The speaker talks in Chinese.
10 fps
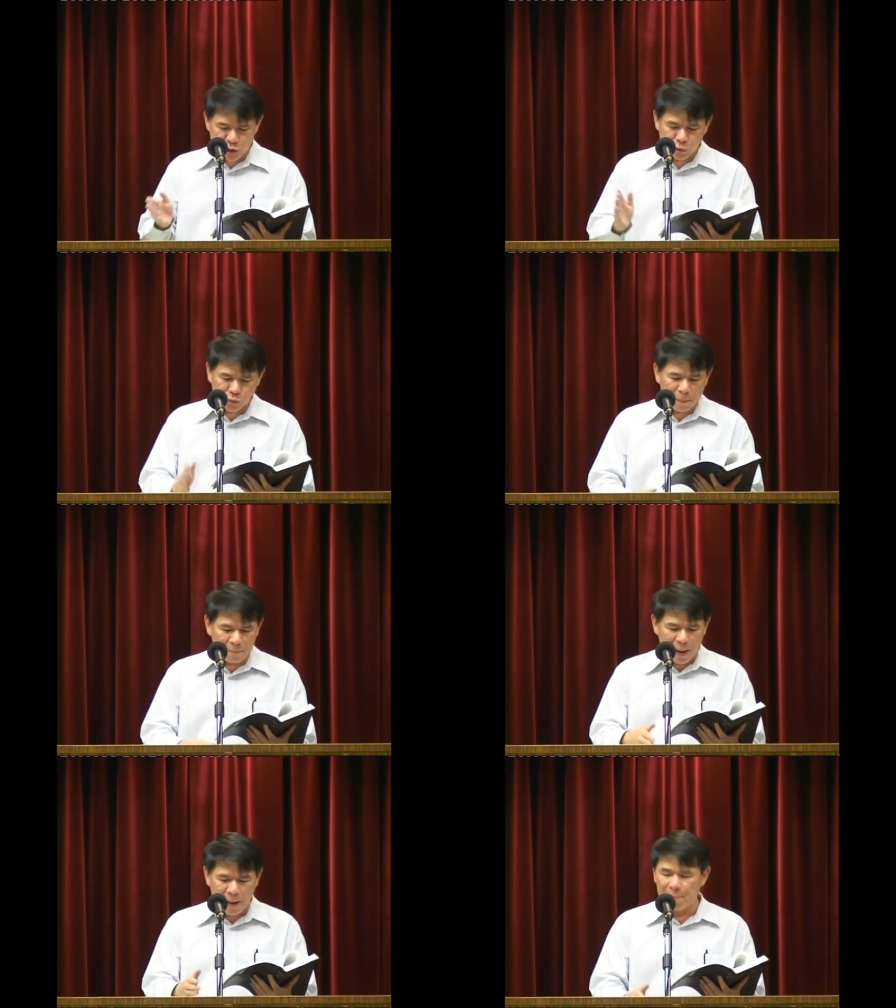主的
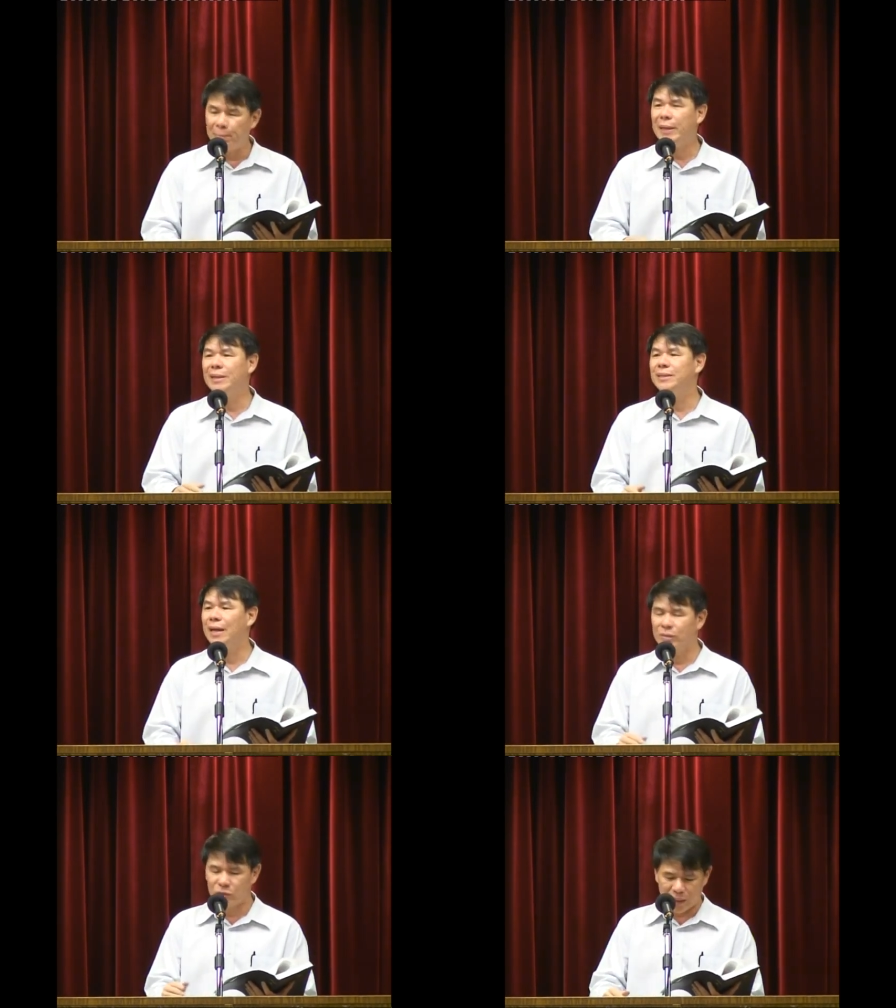膀背
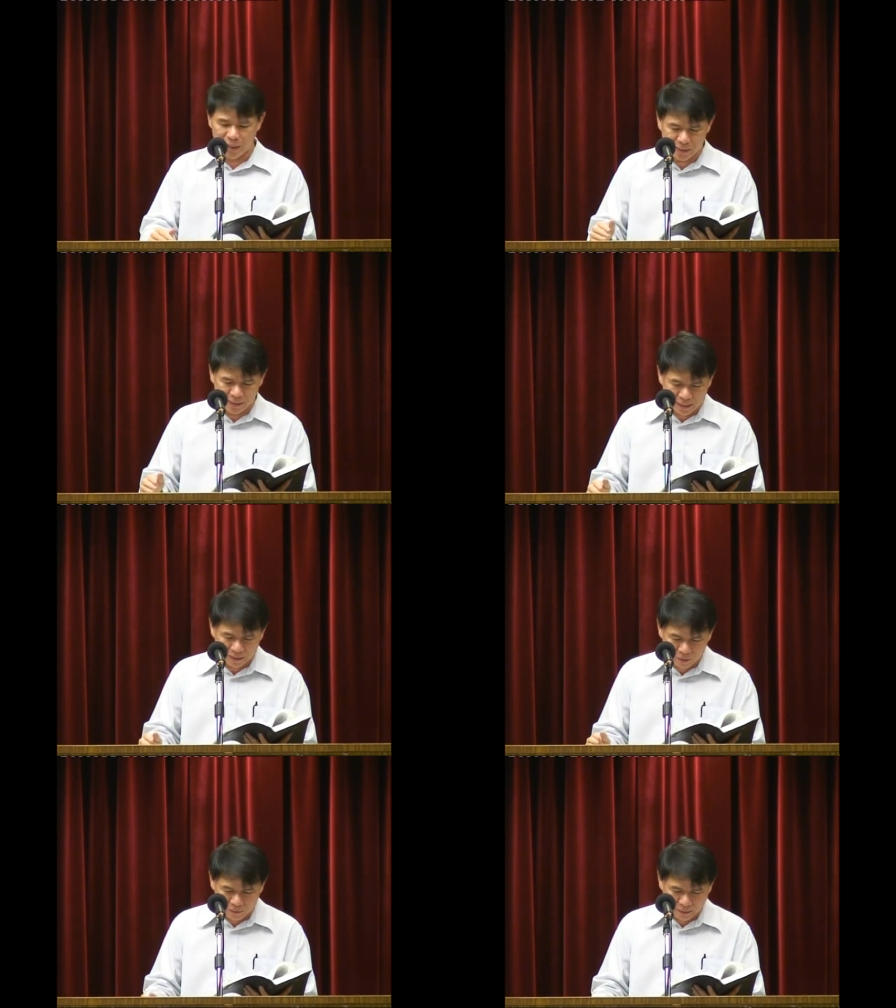向谁显
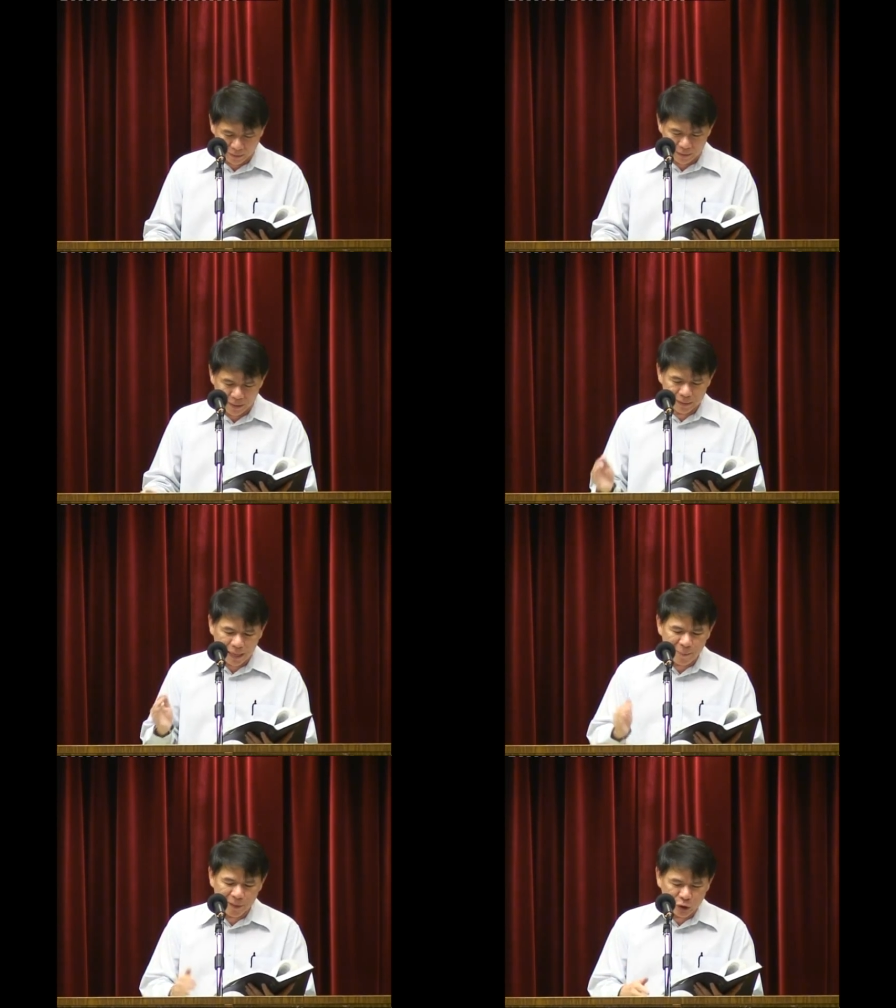露呢？”
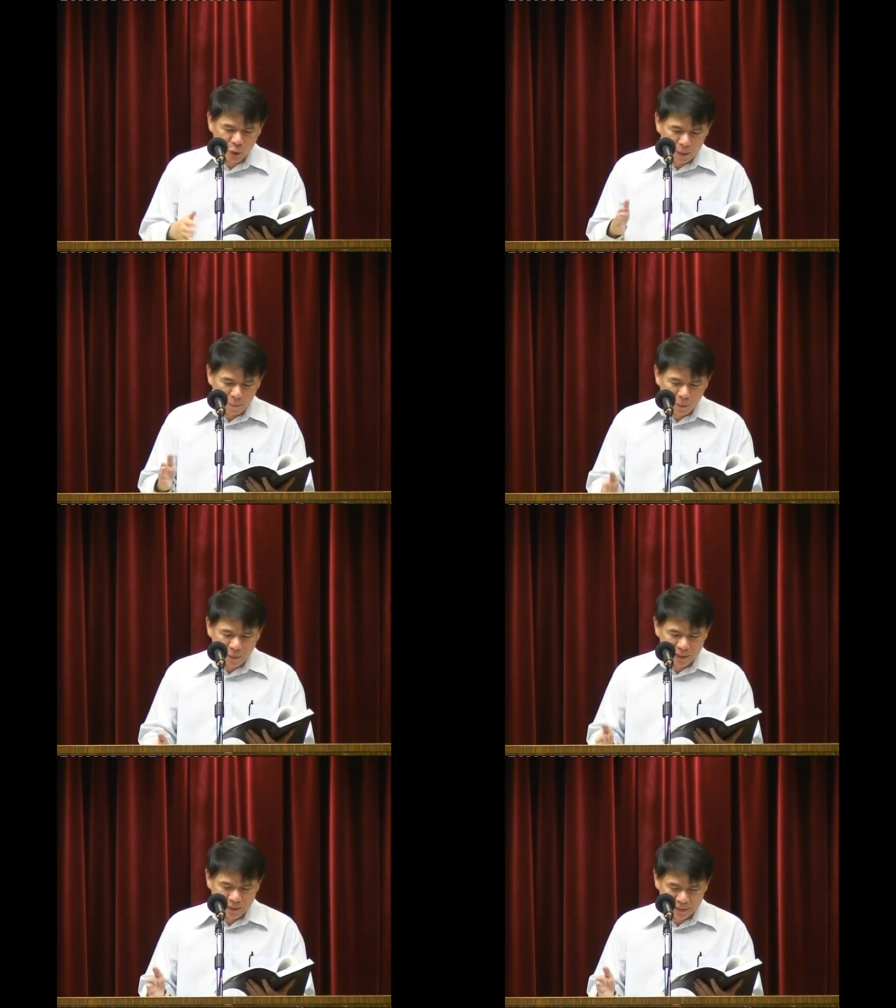他们所以不
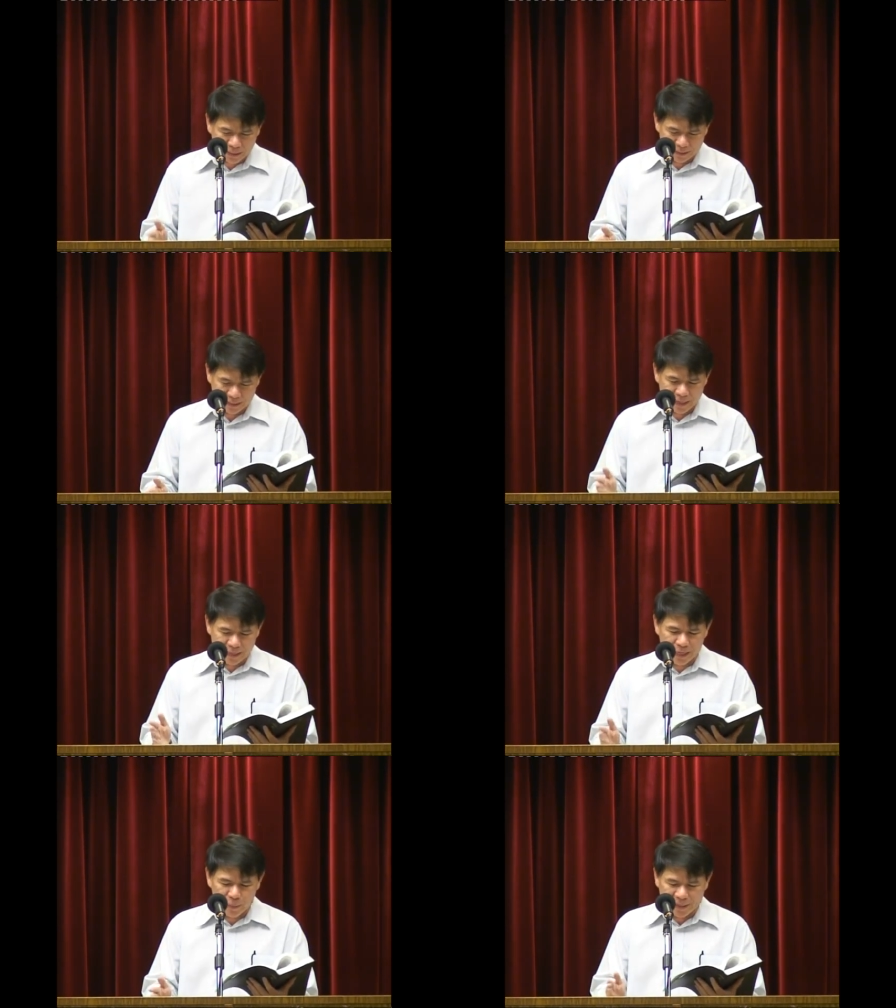能信，
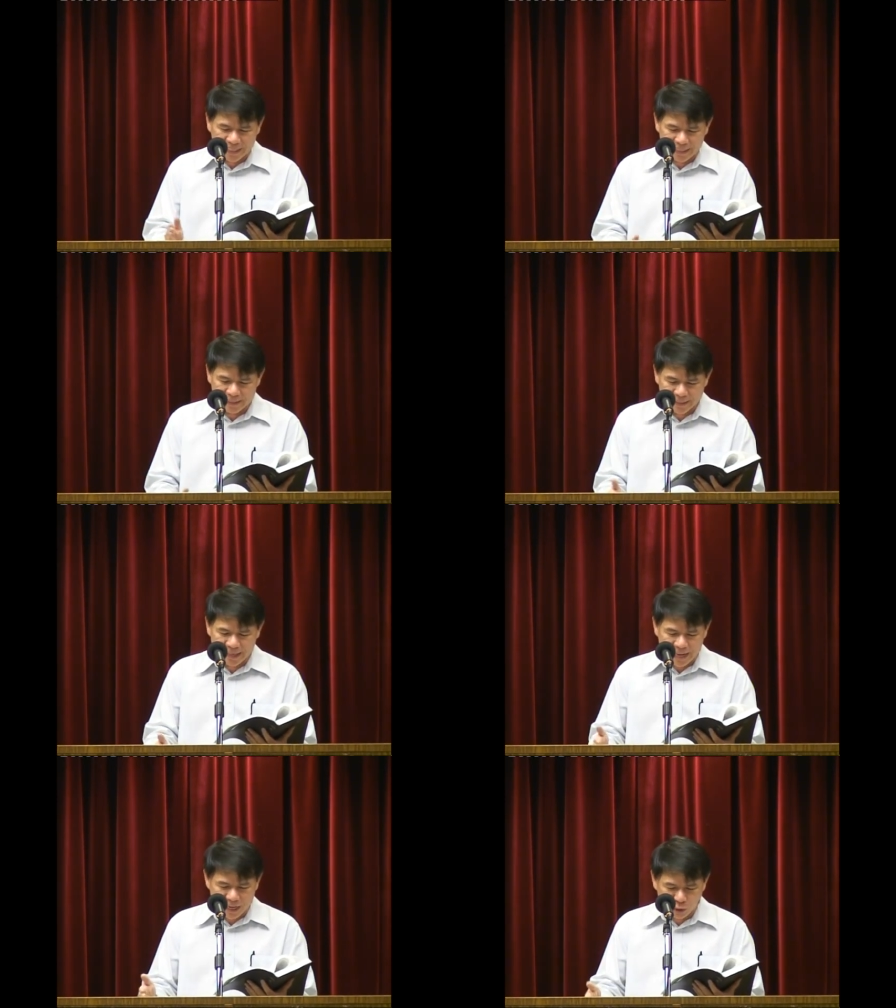因为以
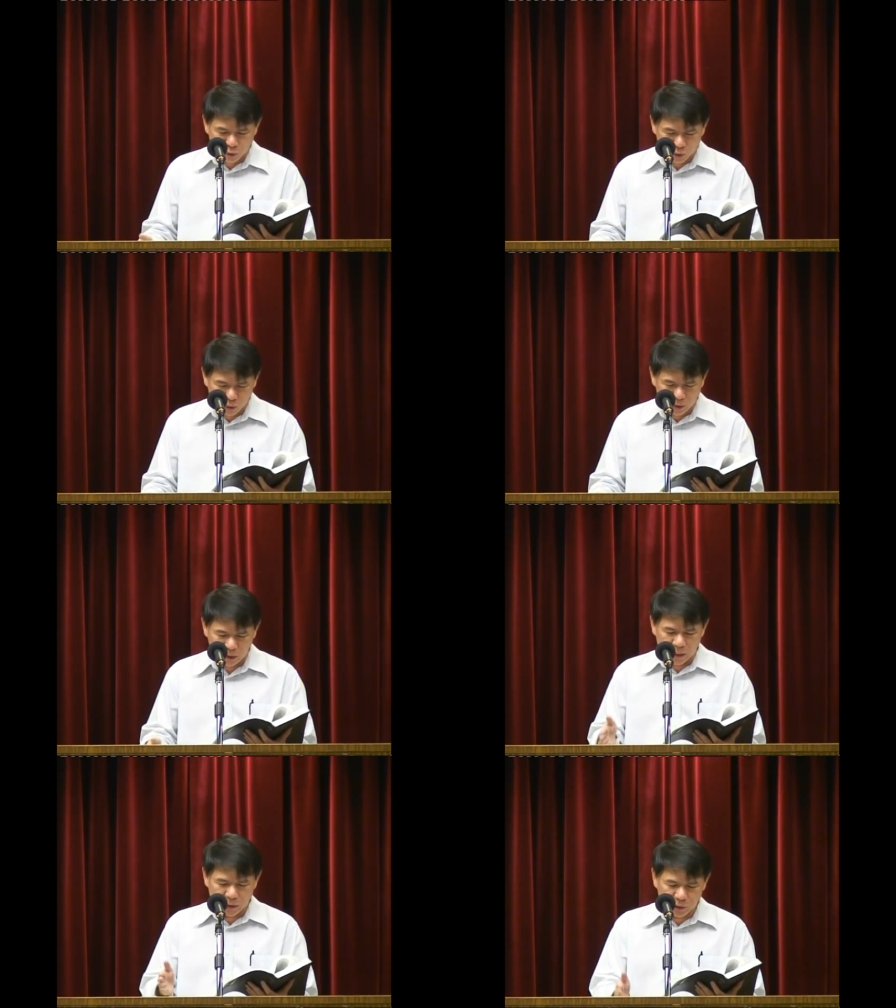赛亚又
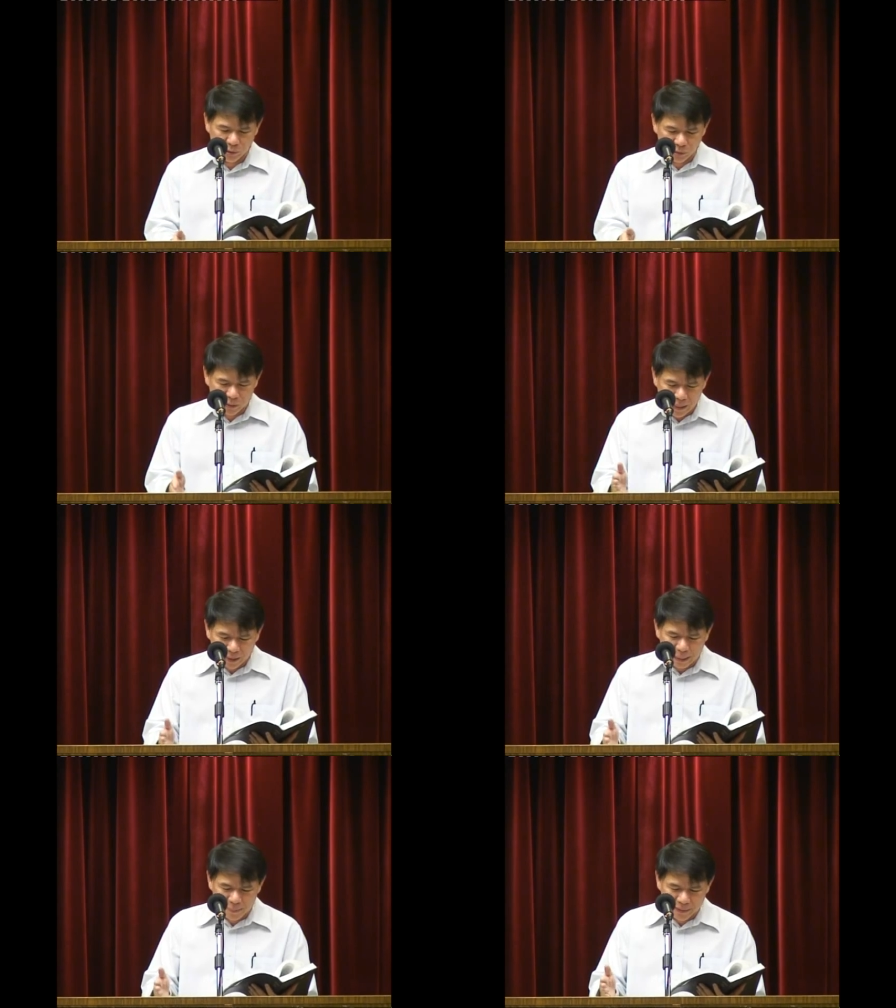说：“主
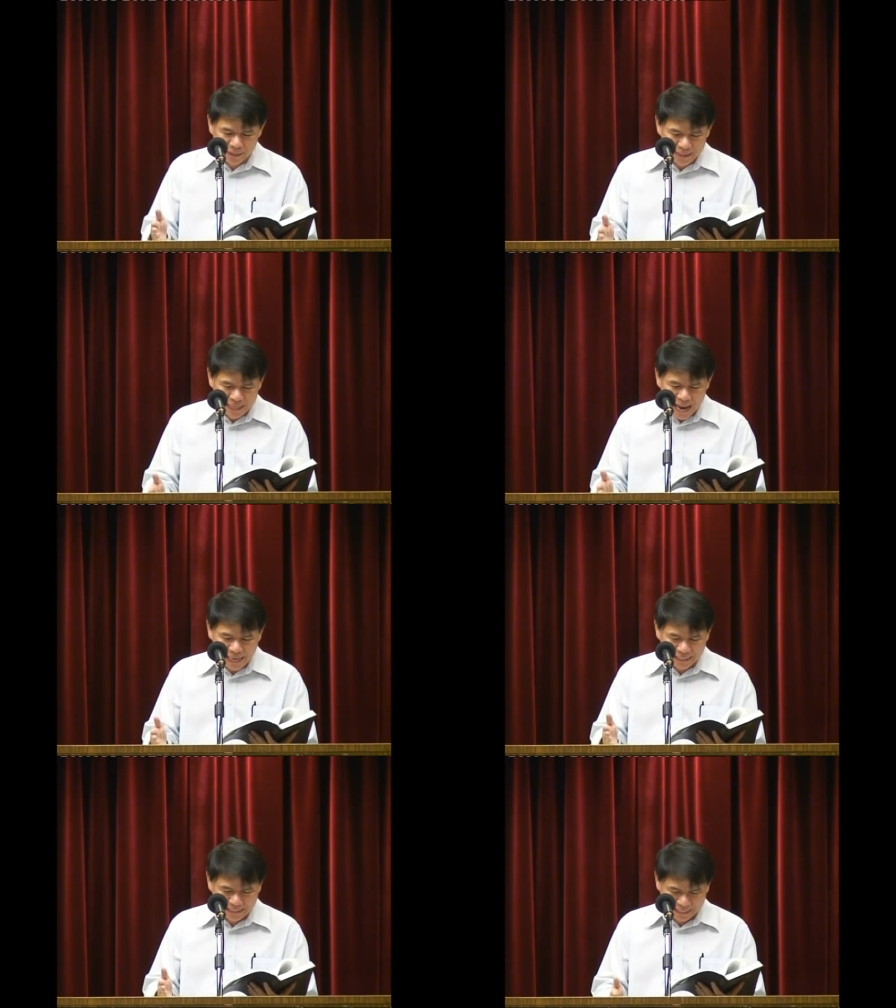叫他们瞎
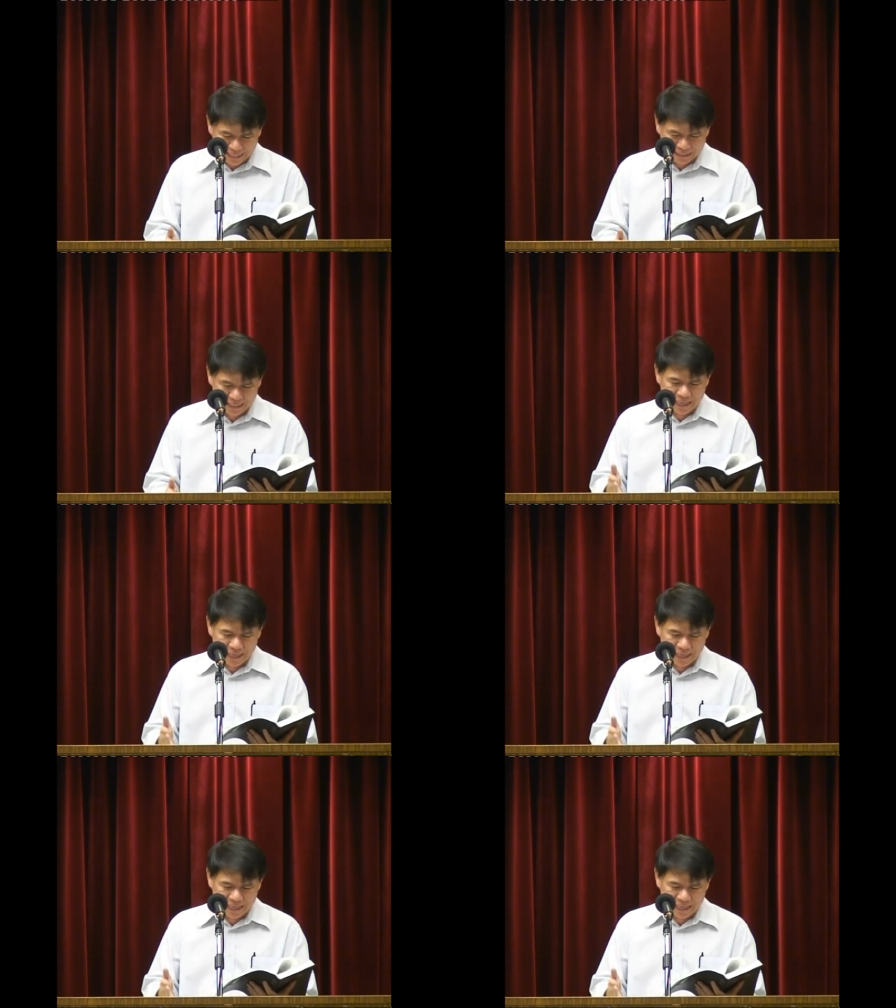了眼，